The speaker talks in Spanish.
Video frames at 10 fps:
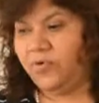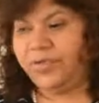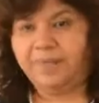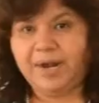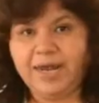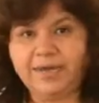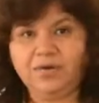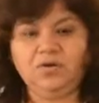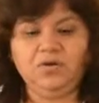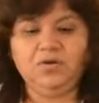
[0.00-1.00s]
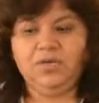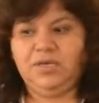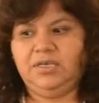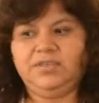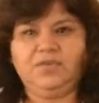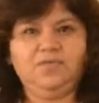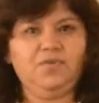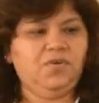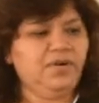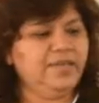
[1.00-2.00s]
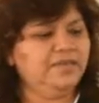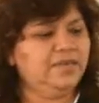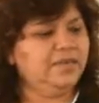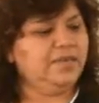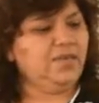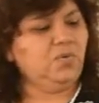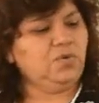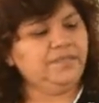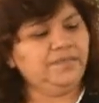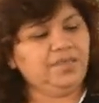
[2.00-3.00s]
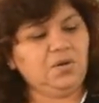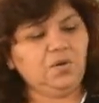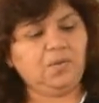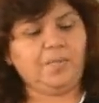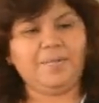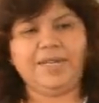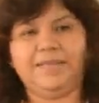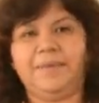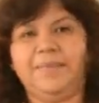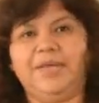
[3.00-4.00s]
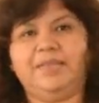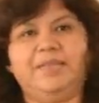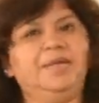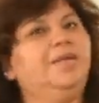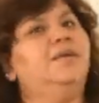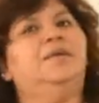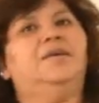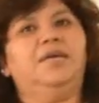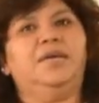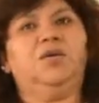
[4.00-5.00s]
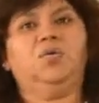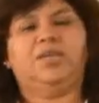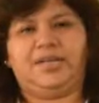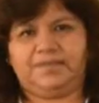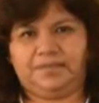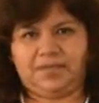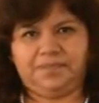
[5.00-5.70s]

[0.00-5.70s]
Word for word: de blanco y son flores de un estilo completamente en contraste.